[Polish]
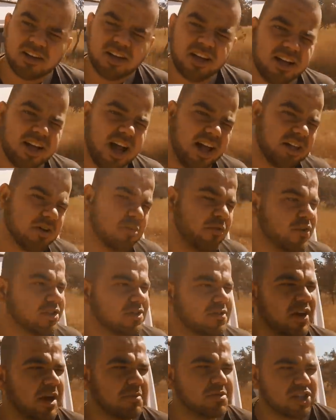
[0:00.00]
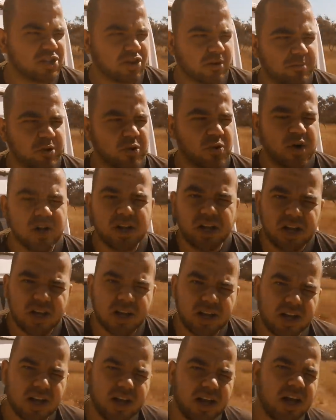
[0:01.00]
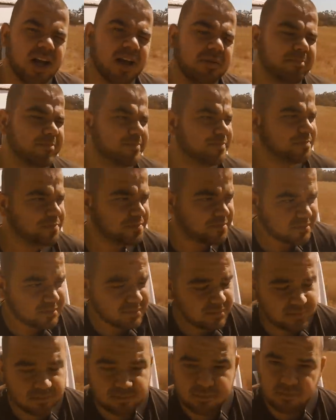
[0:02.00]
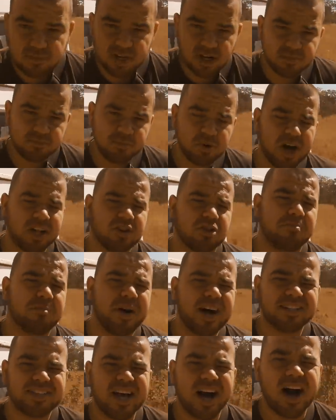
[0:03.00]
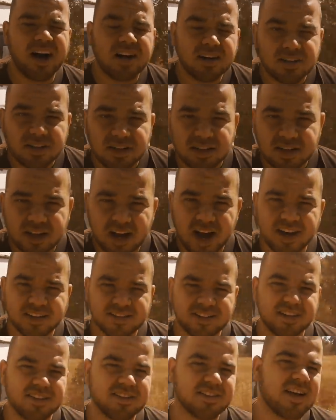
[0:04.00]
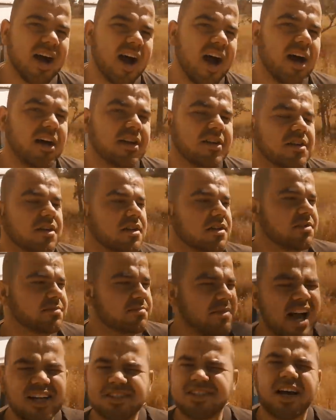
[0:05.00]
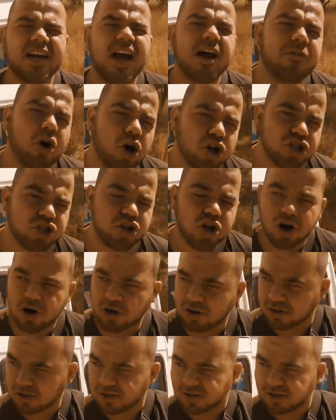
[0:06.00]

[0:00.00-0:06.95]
delikatnie mówiąc wiem, że to był, e, była to baza harcerska miasta Jawożno.